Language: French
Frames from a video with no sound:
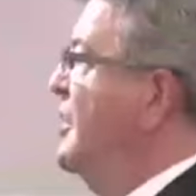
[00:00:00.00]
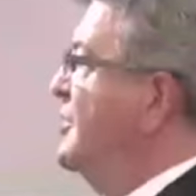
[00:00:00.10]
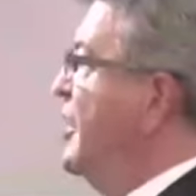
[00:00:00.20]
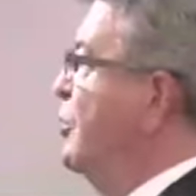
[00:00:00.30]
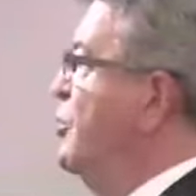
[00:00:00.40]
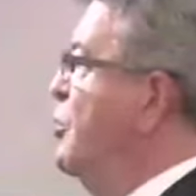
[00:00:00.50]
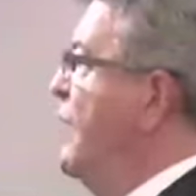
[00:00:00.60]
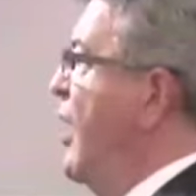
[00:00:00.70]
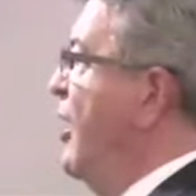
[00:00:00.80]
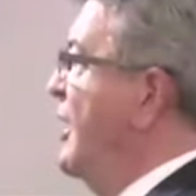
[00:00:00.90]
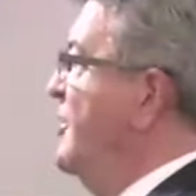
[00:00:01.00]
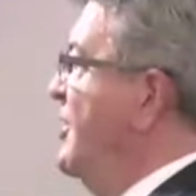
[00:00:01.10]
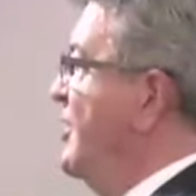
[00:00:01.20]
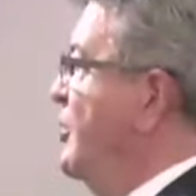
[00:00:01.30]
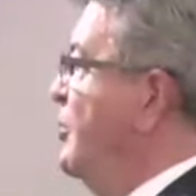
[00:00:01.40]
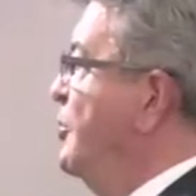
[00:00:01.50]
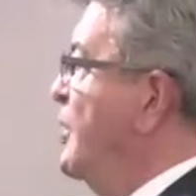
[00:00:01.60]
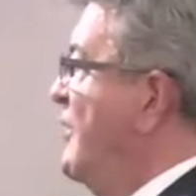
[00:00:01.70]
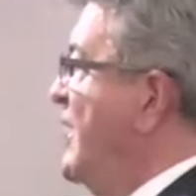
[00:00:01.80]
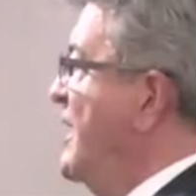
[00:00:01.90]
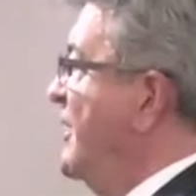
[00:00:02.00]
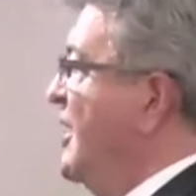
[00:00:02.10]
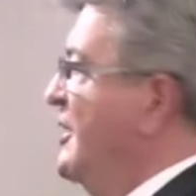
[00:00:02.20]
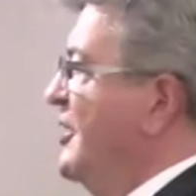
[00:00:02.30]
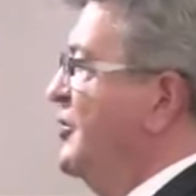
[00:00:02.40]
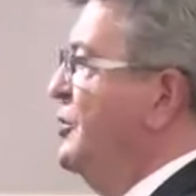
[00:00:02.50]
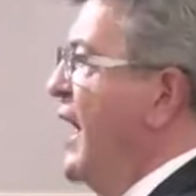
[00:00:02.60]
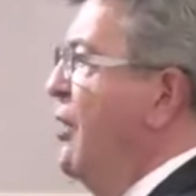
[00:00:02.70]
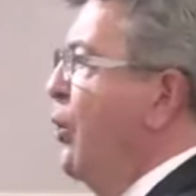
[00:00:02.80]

c'est une nouvelle organisation du travail international